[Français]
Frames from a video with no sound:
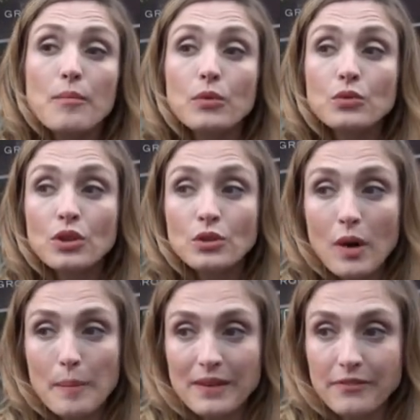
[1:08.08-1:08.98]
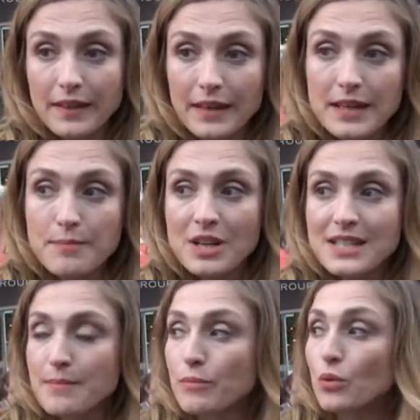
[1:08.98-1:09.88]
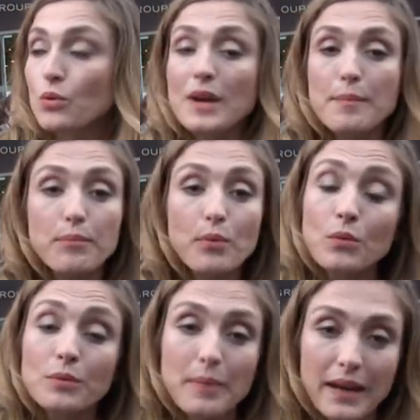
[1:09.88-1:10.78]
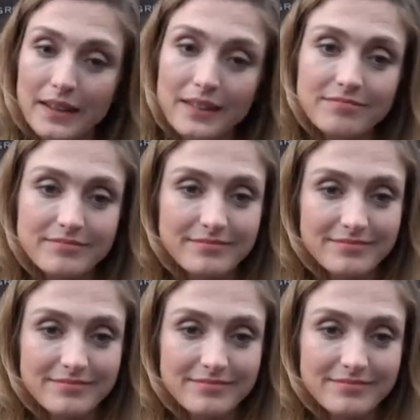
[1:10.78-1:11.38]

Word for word: Mon endroit préféré, moi j'aime beaucoup les ponts de Paris.